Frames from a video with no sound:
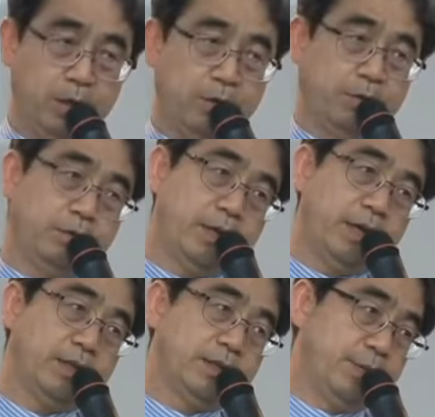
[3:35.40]
여기서
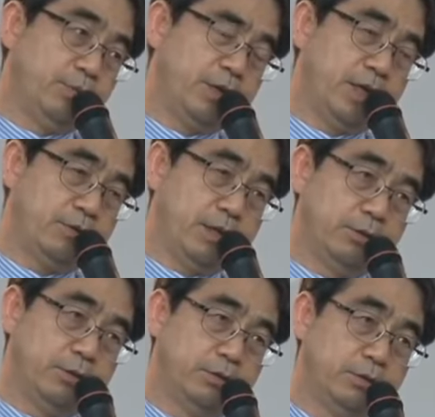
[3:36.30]
내가 재물이라고 하는
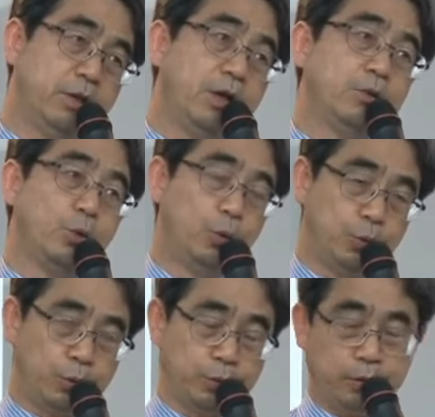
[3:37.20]
것은
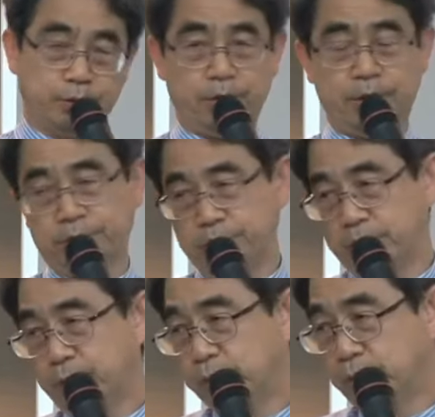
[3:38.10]
돈으로 측정할 수
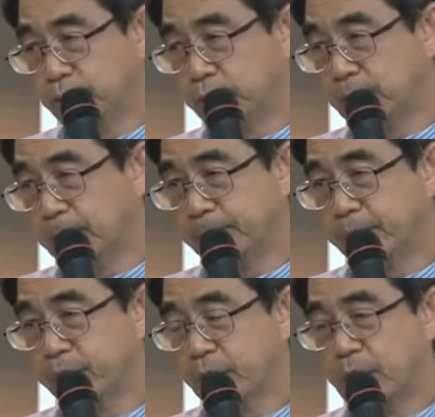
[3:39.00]
있는 모든 거다.
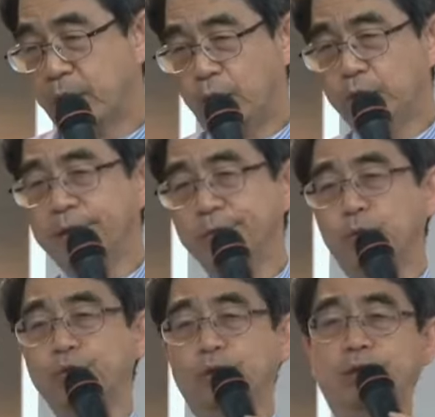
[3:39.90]
어 나는
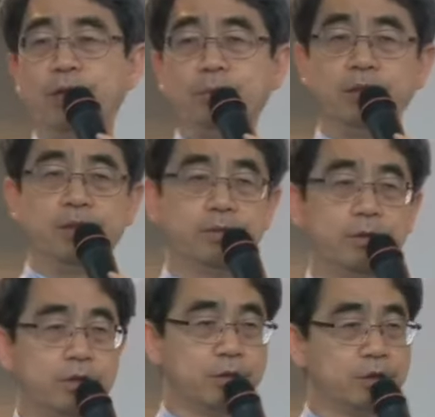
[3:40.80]
돈은 절대로 안 받았어.
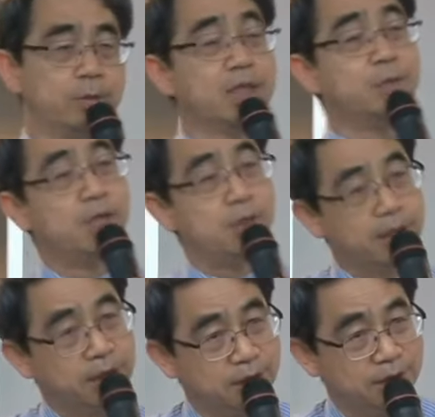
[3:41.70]
그렇지만 금을
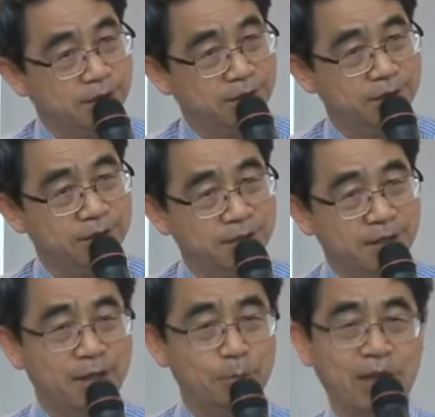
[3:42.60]
받았다든지
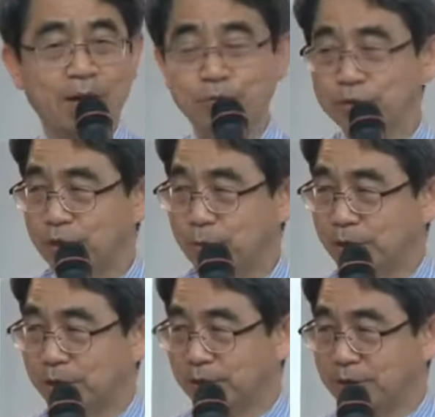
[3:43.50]
땅 문서를
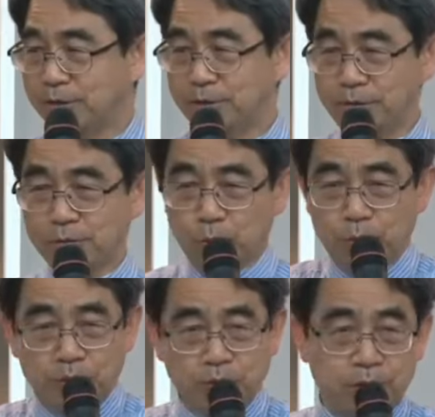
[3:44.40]
받았다든지 이거는 돈
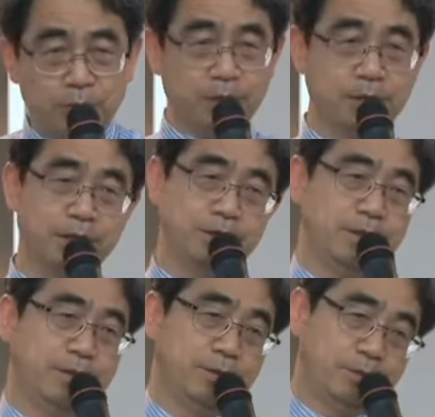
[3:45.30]
받은 거나 마찬가지
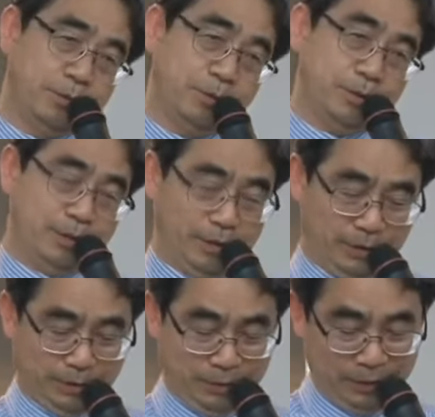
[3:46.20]
아니에요, 그쵸
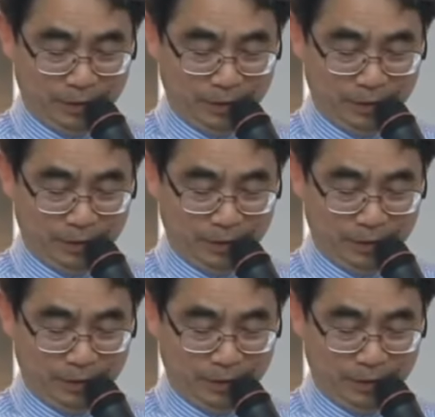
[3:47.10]
그래요.